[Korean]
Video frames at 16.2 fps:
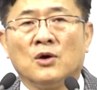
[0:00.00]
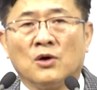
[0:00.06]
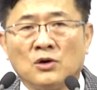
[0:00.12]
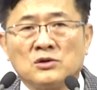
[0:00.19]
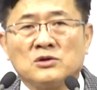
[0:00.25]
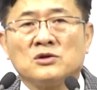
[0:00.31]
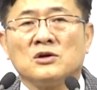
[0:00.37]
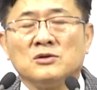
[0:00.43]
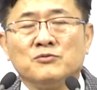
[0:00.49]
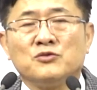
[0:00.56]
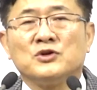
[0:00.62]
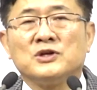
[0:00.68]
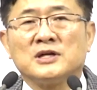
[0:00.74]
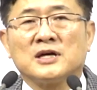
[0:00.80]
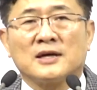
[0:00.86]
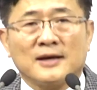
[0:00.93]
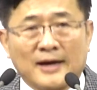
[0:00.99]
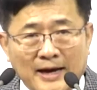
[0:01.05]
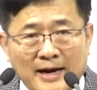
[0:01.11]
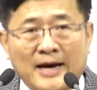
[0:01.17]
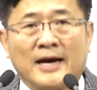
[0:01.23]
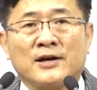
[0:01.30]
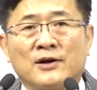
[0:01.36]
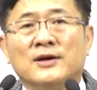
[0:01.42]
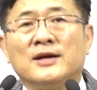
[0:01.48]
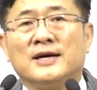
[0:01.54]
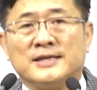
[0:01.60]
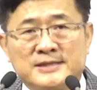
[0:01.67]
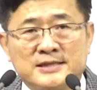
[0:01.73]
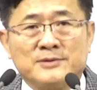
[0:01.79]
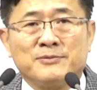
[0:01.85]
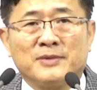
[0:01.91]
어떤 분인가를
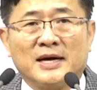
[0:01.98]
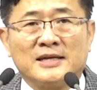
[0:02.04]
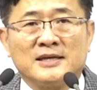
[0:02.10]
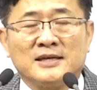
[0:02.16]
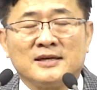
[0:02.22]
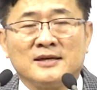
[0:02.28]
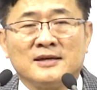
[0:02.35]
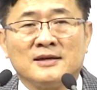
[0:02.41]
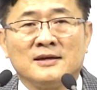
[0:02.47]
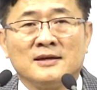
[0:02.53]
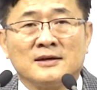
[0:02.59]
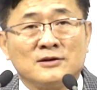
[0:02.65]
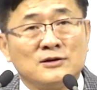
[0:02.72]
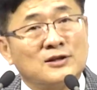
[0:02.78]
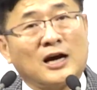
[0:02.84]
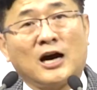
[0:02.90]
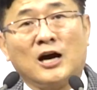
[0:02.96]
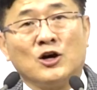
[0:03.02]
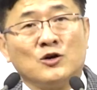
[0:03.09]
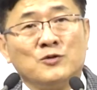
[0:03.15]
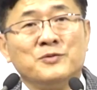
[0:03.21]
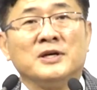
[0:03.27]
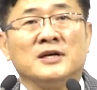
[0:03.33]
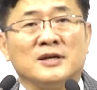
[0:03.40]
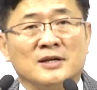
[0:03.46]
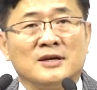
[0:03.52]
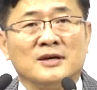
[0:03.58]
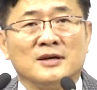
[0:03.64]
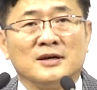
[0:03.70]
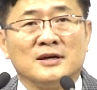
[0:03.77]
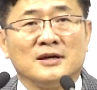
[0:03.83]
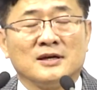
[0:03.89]
알아야지만이 그
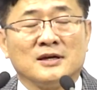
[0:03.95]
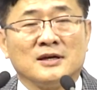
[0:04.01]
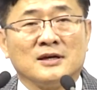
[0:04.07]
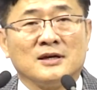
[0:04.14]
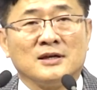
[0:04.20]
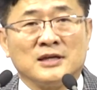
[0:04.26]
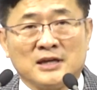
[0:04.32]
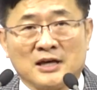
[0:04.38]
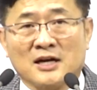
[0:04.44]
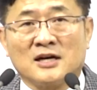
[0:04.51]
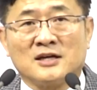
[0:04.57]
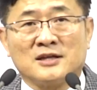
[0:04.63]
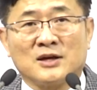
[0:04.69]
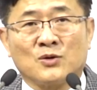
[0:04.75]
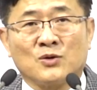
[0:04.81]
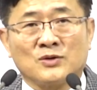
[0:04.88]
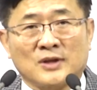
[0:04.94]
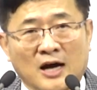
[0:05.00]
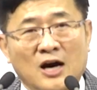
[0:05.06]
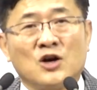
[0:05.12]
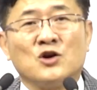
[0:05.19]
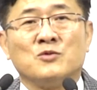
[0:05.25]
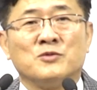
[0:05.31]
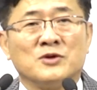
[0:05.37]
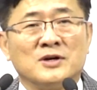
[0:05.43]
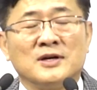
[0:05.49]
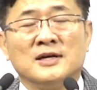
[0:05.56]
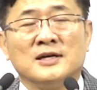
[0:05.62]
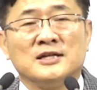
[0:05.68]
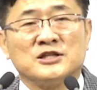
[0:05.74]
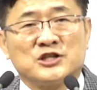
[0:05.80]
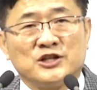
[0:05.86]
다음이 예, 이해가 되고 다음을
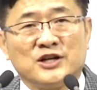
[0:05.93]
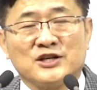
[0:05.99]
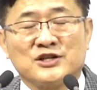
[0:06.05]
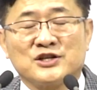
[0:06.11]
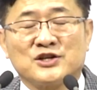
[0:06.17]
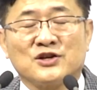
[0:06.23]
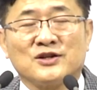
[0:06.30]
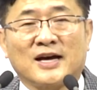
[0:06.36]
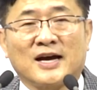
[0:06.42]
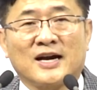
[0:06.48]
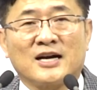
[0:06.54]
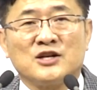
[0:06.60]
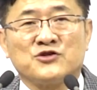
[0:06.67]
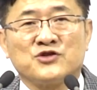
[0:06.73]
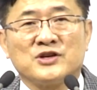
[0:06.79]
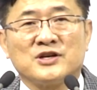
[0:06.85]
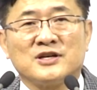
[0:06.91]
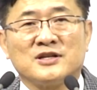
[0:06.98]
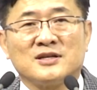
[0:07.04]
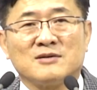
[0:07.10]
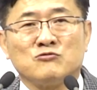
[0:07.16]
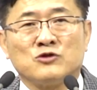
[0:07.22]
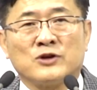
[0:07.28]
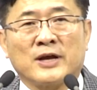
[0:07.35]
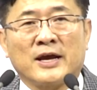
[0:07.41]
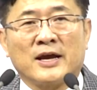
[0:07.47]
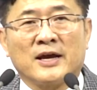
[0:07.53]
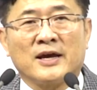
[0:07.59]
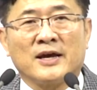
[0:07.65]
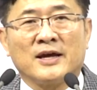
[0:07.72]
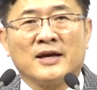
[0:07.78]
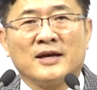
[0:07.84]
진행시켜 나갈 수 있기
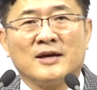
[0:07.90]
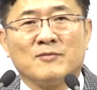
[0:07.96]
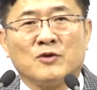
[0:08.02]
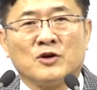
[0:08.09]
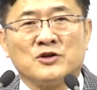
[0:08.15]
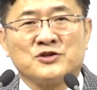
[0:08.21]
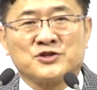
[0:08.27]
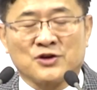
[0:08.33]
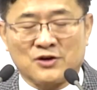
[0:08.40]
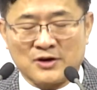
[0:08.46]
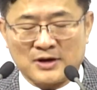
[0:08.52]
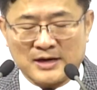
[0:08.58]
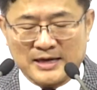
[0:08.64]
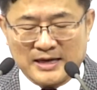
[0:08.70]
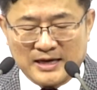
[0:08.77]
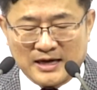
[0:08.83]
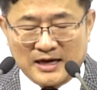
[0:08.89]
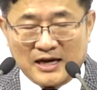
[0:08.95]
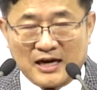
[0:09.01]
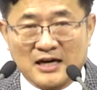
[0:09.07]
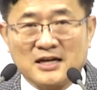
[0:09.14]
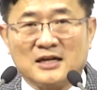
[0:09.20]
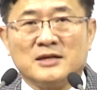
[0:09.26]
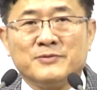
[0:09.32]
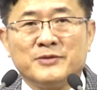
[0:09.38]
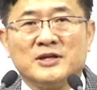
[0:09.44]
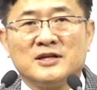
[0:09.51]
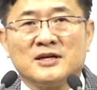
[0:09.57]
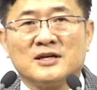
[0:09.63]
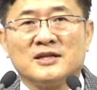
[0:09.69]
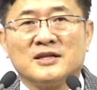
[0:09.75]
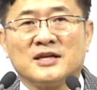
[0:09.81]
때문에 먼저 하나님에
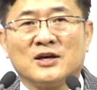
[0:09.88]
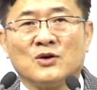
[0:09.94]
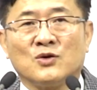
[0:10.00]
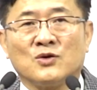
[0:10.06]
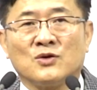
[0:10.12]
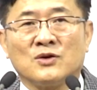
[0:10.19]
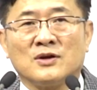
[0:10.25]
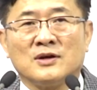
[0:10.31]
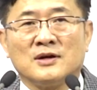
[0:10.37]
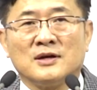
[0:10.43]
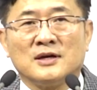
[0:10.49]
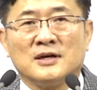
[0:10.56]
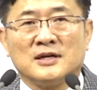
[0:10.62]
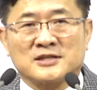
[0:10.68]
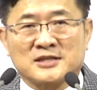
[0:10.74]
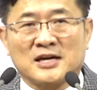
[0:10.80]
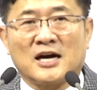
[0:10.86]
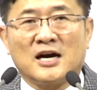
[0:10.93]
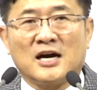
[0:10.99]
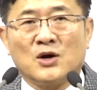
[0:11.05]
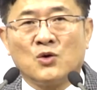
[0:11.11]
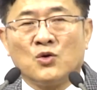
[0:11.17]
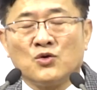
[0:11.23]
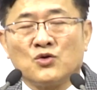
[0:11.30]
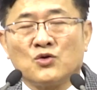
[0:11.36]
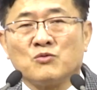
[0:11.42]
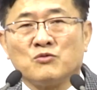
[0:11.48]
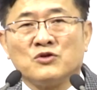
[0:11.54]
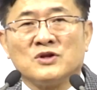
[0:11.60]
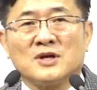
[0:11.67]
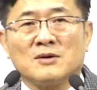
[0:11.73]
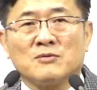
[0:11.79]
대한 내용을 4, 5, 6
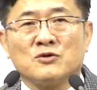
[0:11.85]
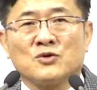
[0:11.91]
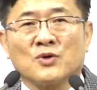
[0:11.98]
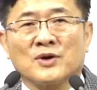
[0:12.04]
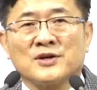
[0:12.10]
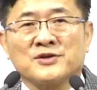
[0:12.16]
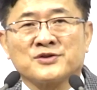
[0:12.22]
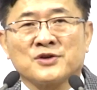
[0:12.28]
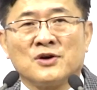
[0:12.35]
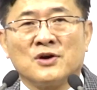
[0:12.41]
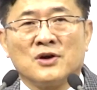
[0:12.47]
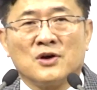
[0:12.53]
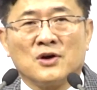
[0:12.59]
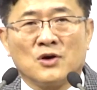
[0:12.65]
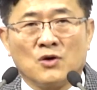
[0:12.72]
문답을 통해서